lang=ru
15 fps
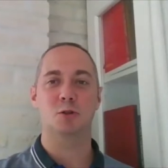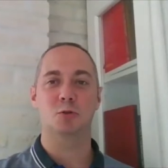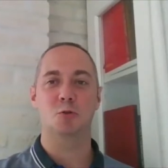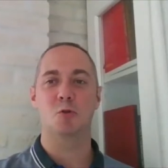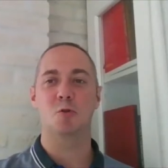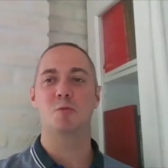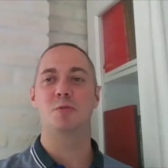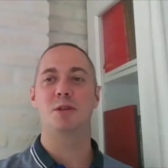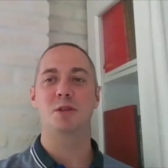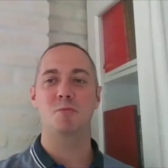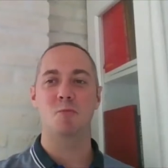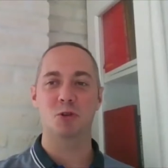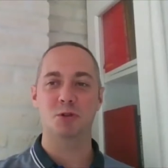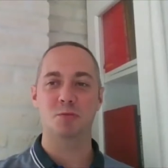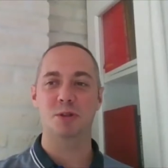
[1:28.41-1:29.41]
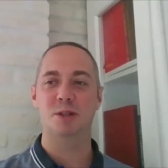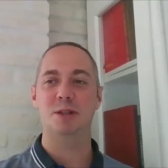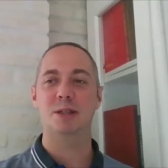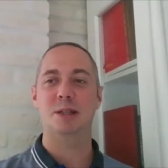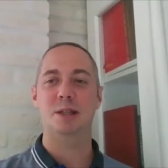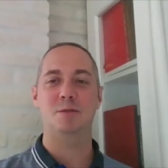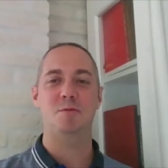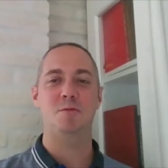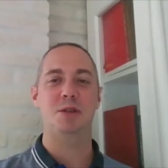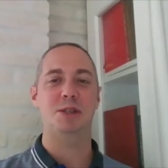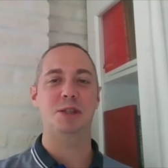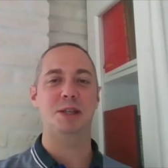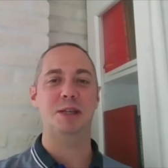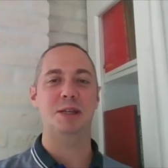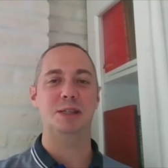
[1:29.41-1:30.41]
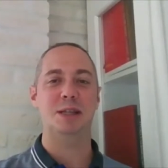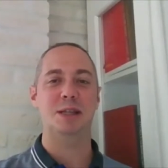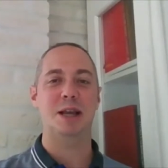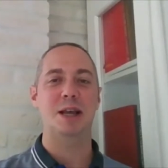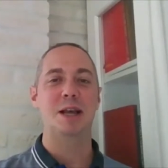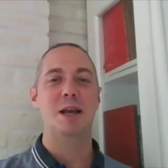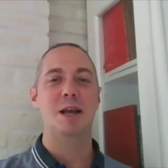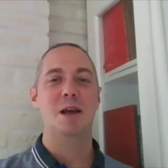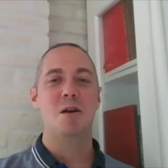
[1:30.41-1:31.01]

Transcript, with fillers: что мы не можем это делать вместе из-за